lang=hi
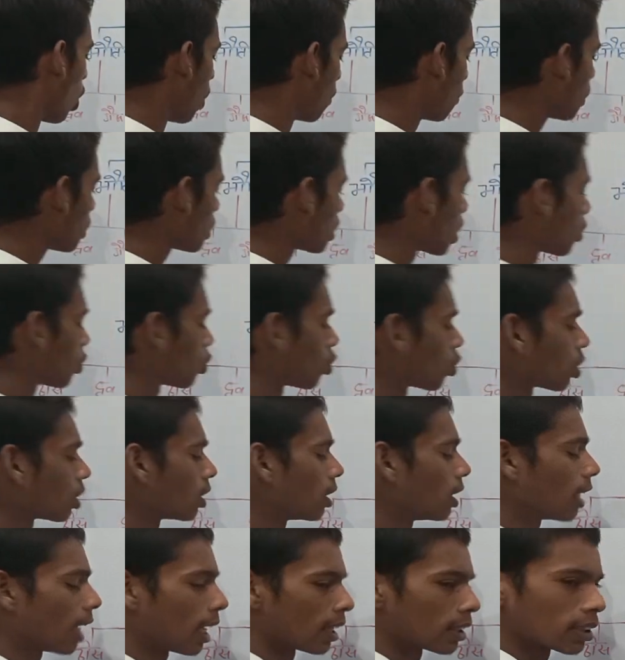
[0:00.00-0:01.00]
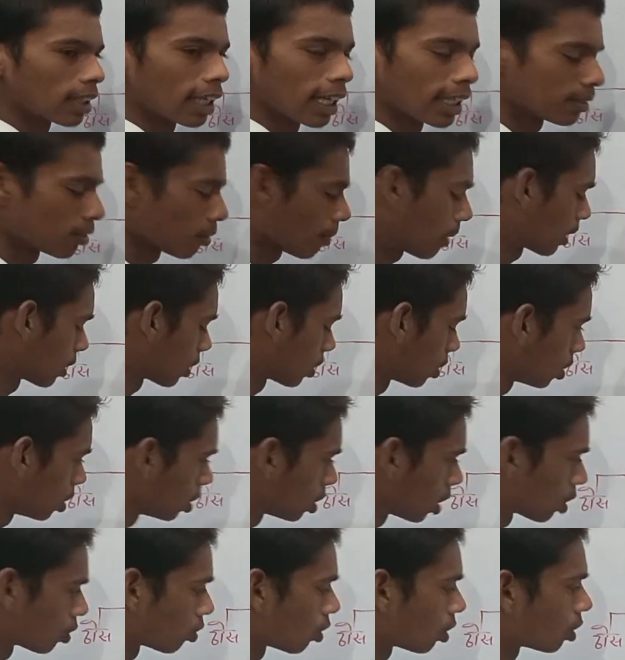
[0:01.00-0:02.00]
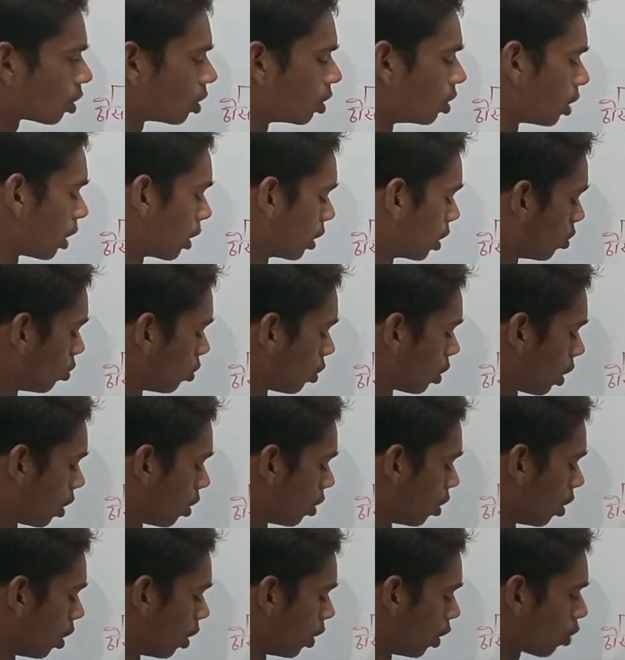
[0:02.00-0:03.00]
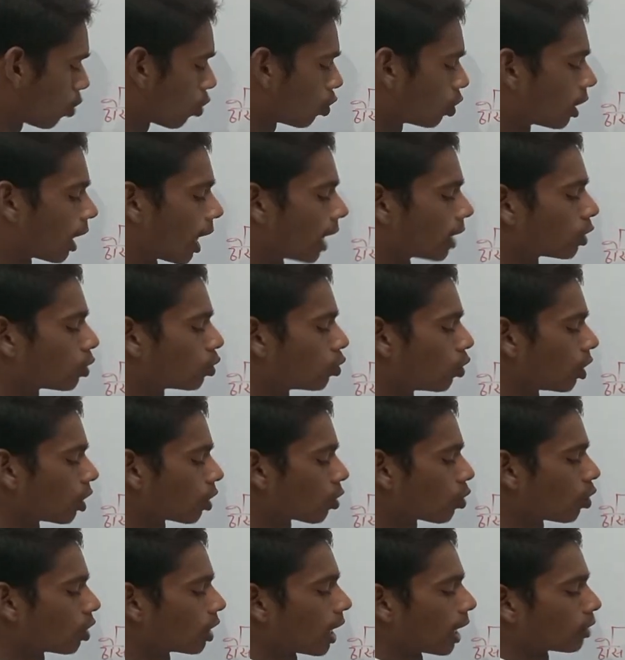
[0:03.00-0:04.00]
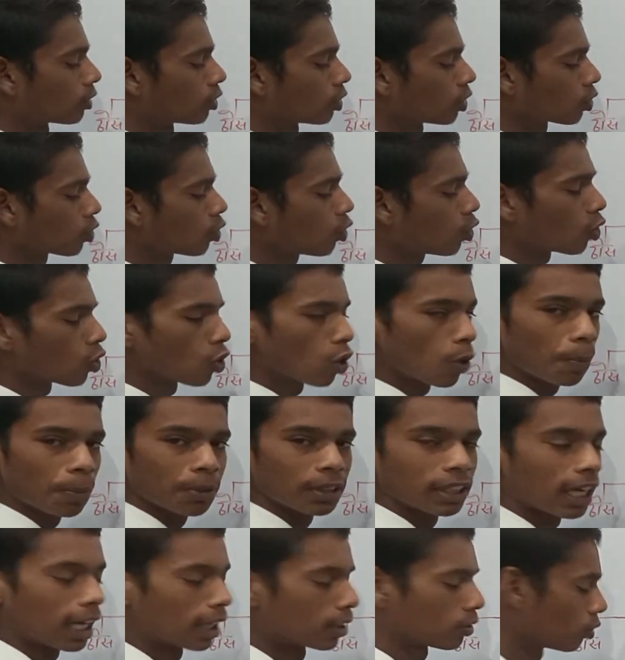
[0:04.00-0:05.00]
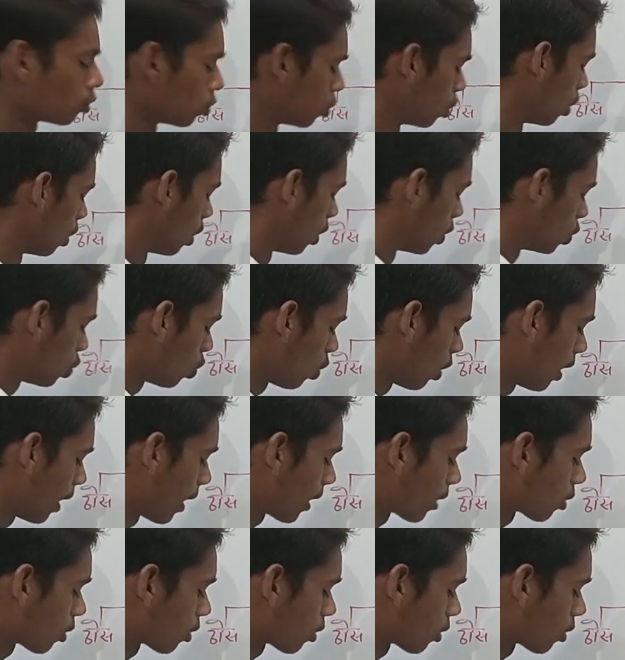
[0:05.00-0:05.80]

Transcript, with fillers: हमने तो की लास्ट क्लास में बात की थी तत्व तीन तरीके होते हैं एक को धातु और एक को अधातु एक को उपधातु जो